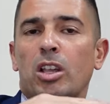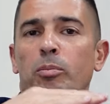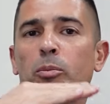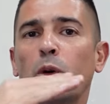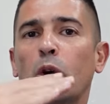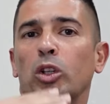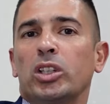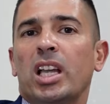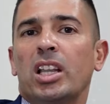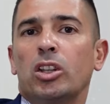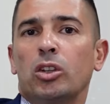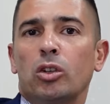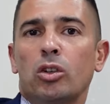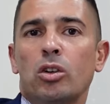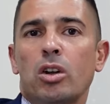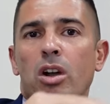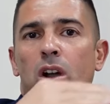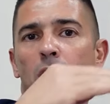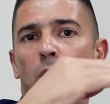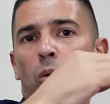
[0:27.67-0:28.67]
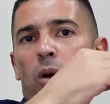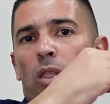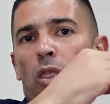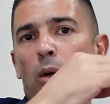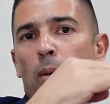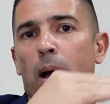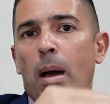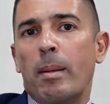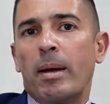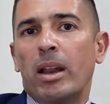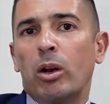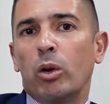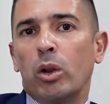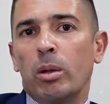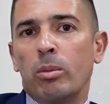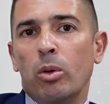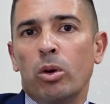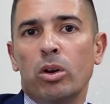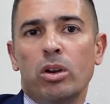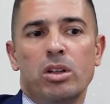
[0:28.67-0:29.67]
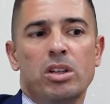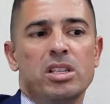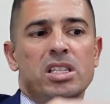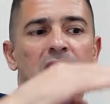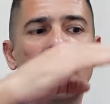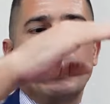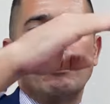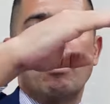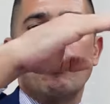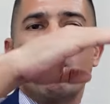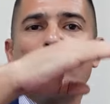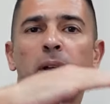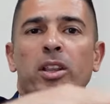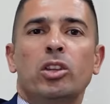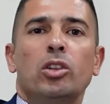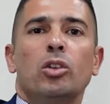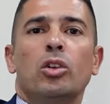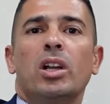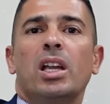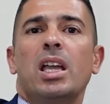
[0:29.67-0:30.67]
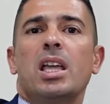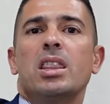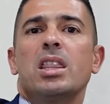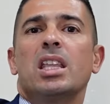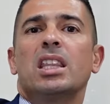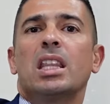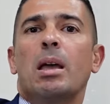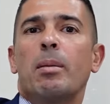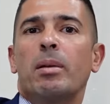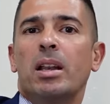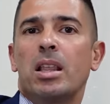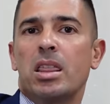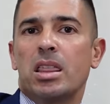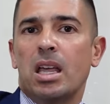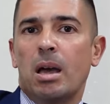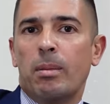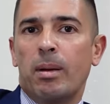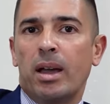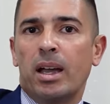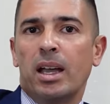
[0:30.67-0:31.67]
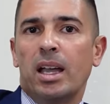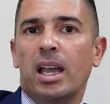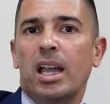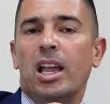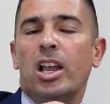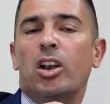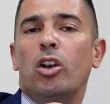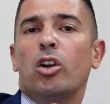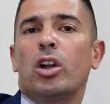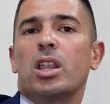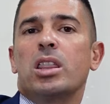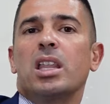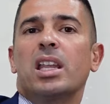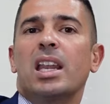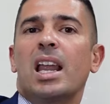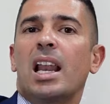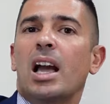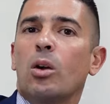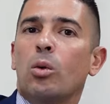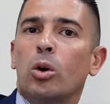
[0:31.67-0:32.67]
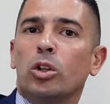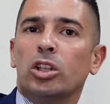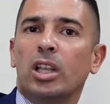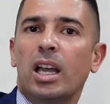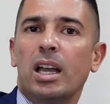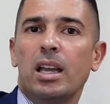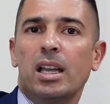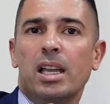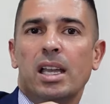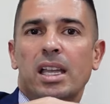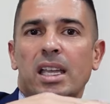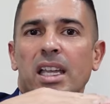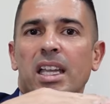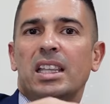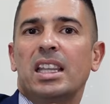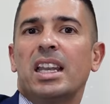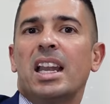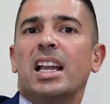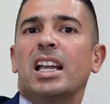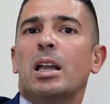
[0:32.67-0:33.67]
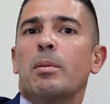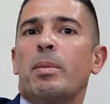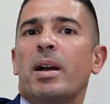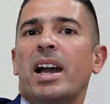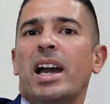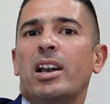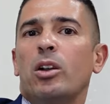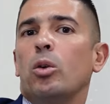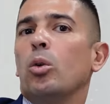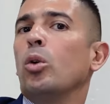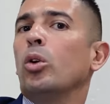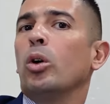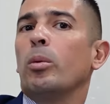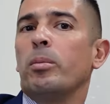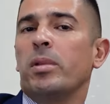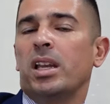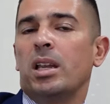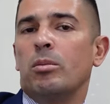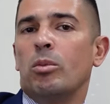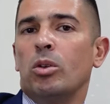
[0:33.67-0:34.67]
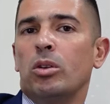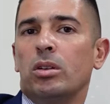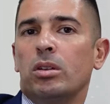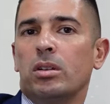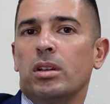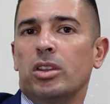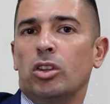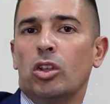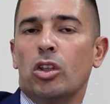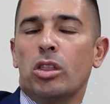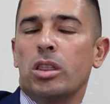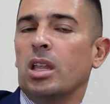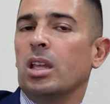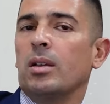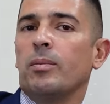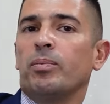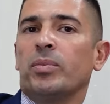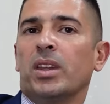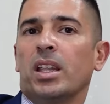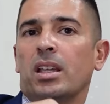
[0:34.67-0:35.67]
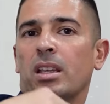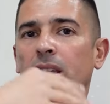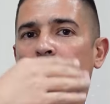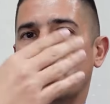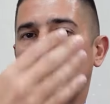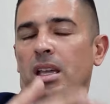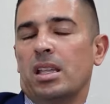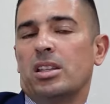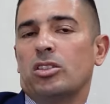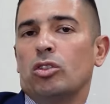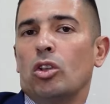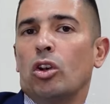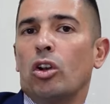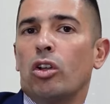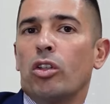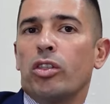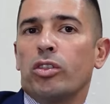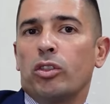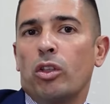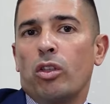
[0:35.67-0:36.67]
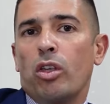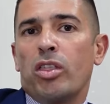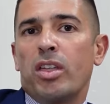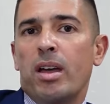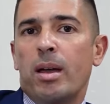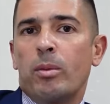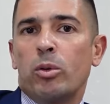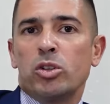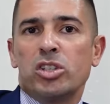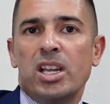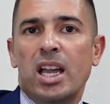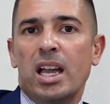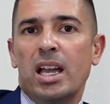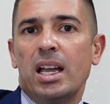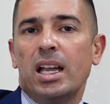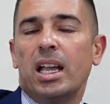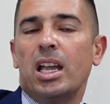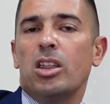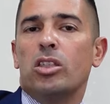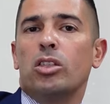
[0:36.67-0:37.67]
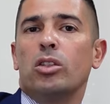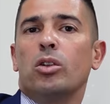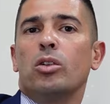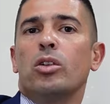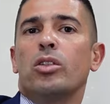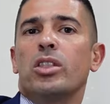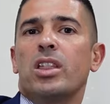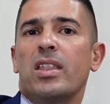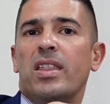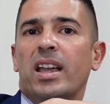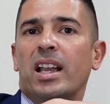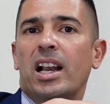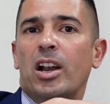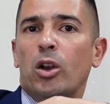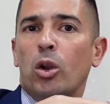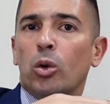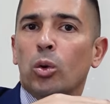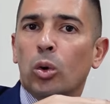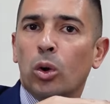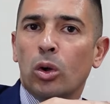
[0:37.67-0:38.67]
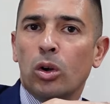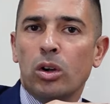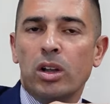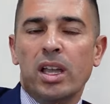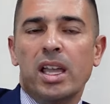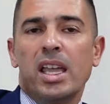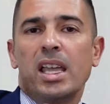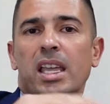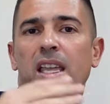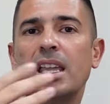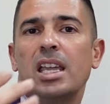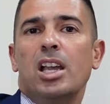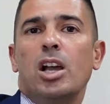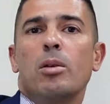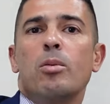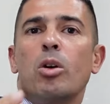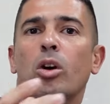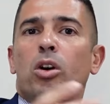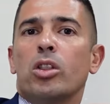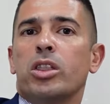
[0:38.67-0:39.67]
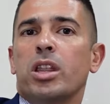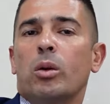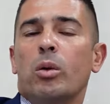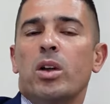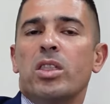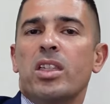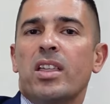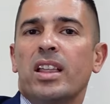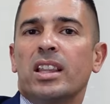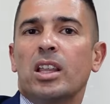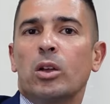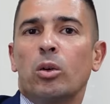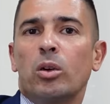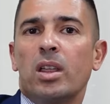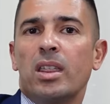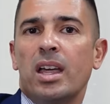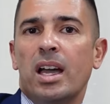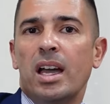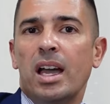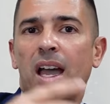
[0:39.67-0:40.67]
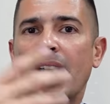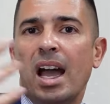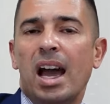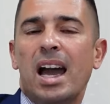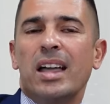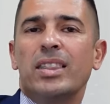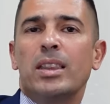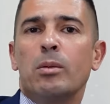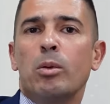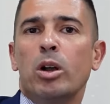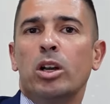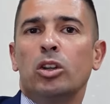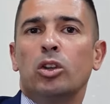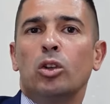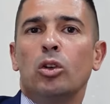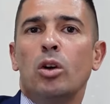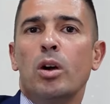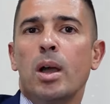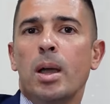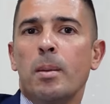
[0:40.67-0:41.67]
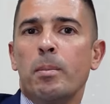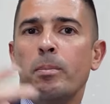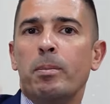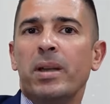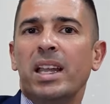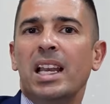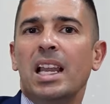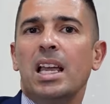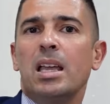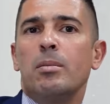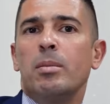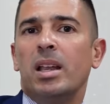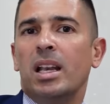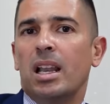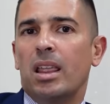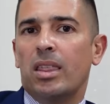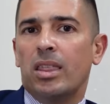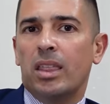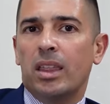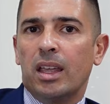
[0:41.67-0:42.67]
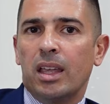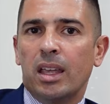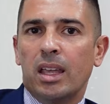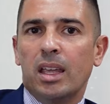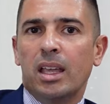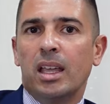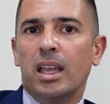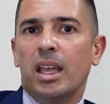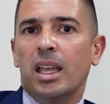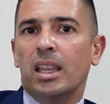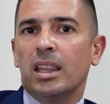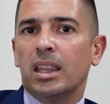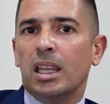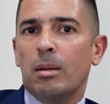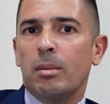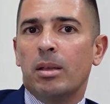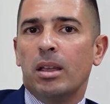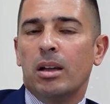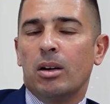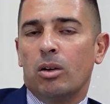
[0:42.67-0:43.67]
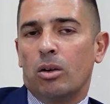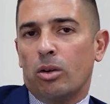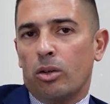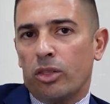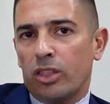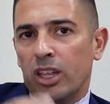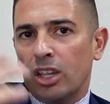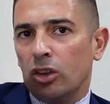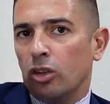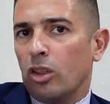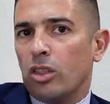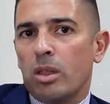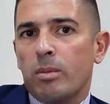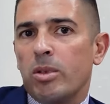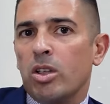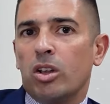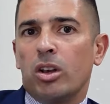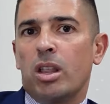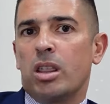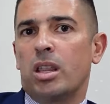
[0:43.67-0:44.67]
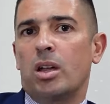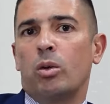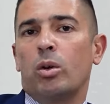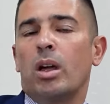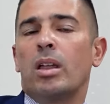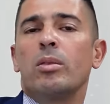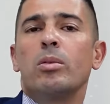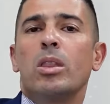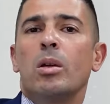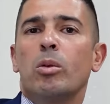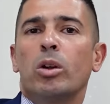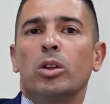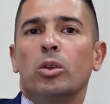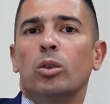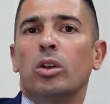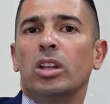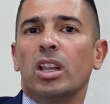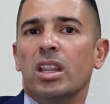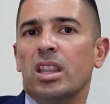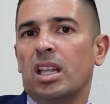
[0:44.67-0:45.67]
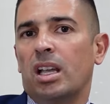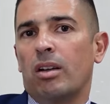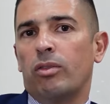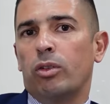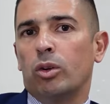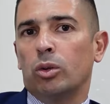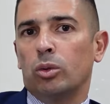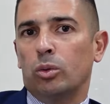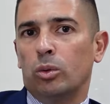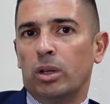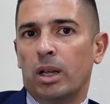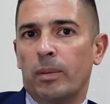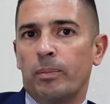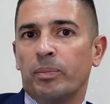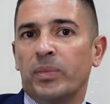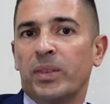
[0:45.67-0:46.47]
Por lo tanto, cuando bajaba el Euribor, llegaba un momento que se estabilizaba lo que sería la cuota y tenían que pagar unos mínimos. Entonces, todos, sabemos ya que eso se declaró nulo y como consecuencia de esta nulidad han devuelto miles y miles de, o, cientos de millones de euros, han devuelto una auténtica fortuna.